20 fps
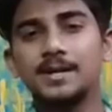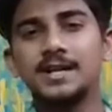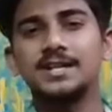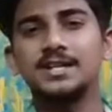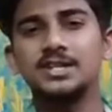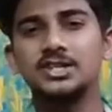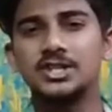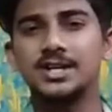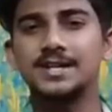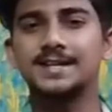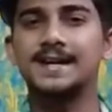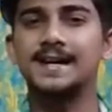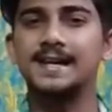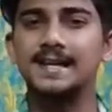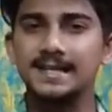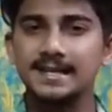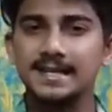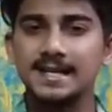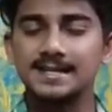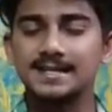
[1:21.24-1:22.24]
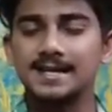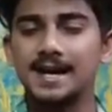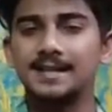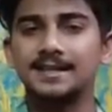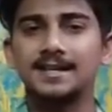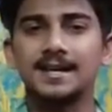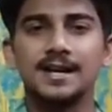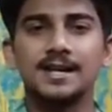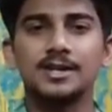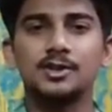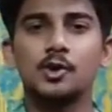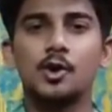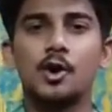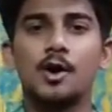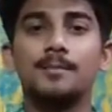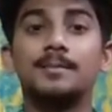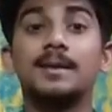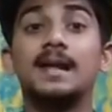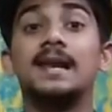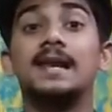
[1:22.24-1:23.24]
ये टी शर्ट ख़रीदना चाहते हैं तो
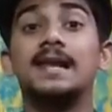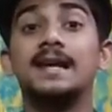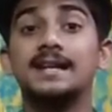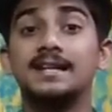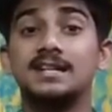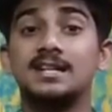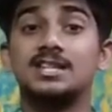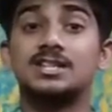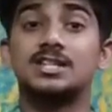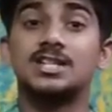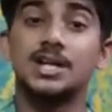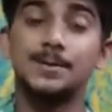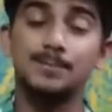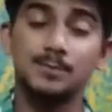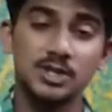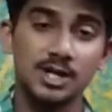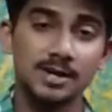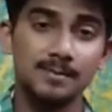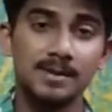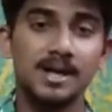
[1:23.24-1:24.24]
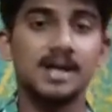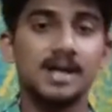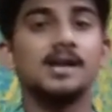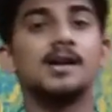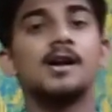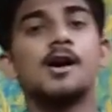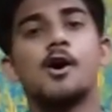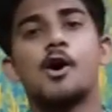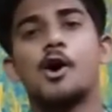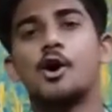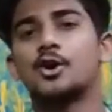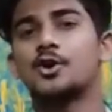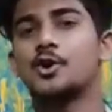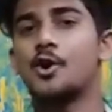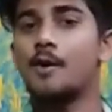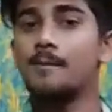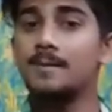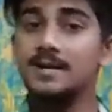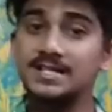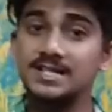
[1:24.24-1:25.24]
हमने लिंक डिस्क्रिप्शन में और
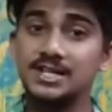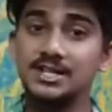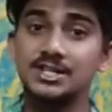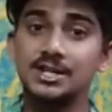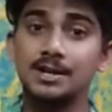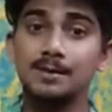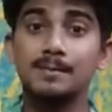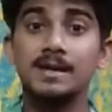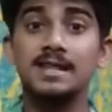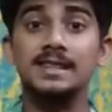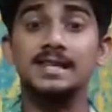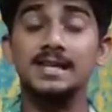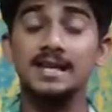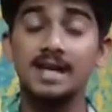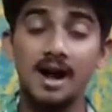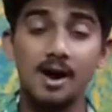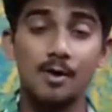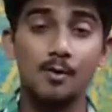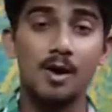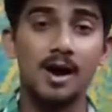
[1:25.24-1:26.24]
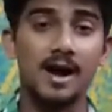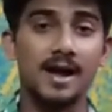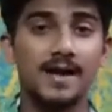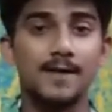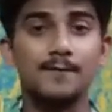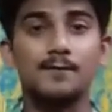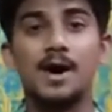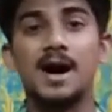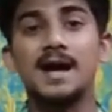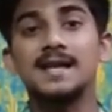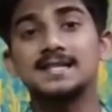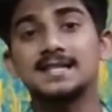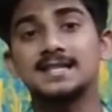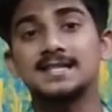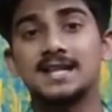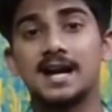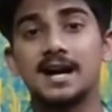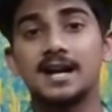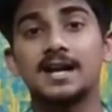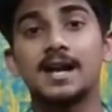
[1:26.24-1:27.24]
कमेंट सेक्शन में दिया हुआ है वहाँ से
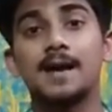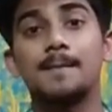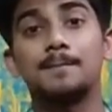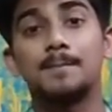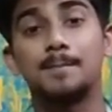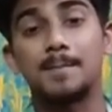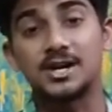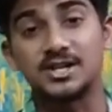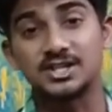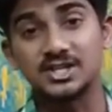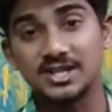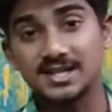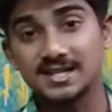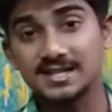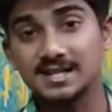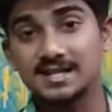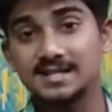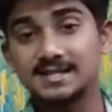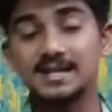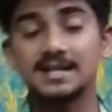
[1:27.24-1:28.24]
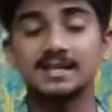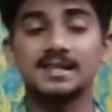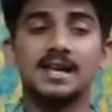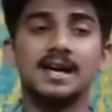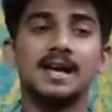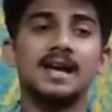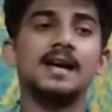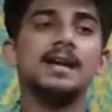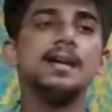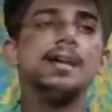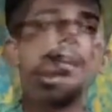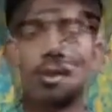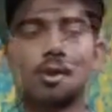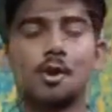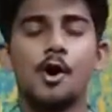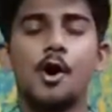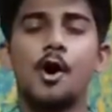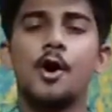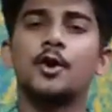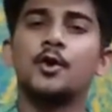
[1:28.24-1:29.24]
जाके आप परचेज़ कर सकते हैं
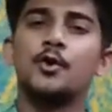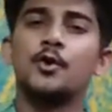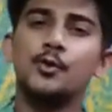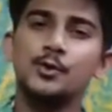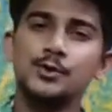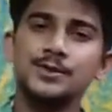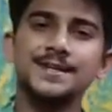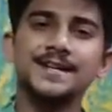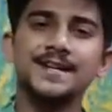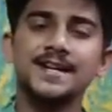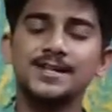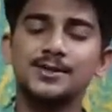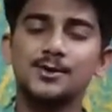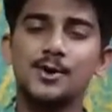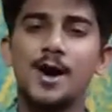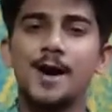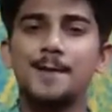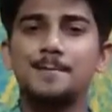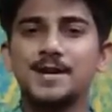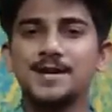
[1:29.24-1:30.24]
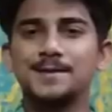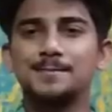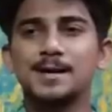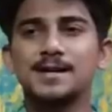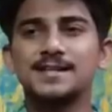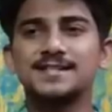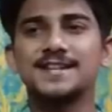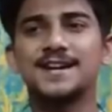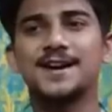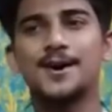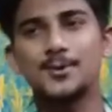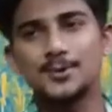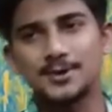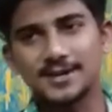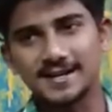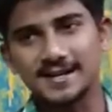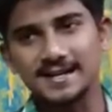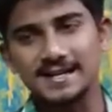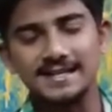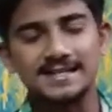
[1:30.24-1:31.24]
और हो सके तो आप एक बार चेकआउट
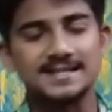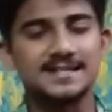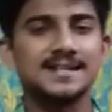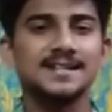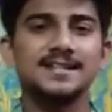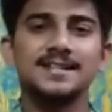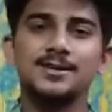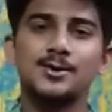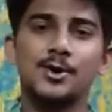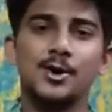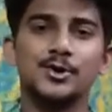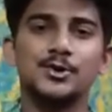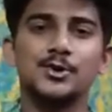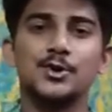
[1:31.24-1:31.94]
कर लीजिए कि कौन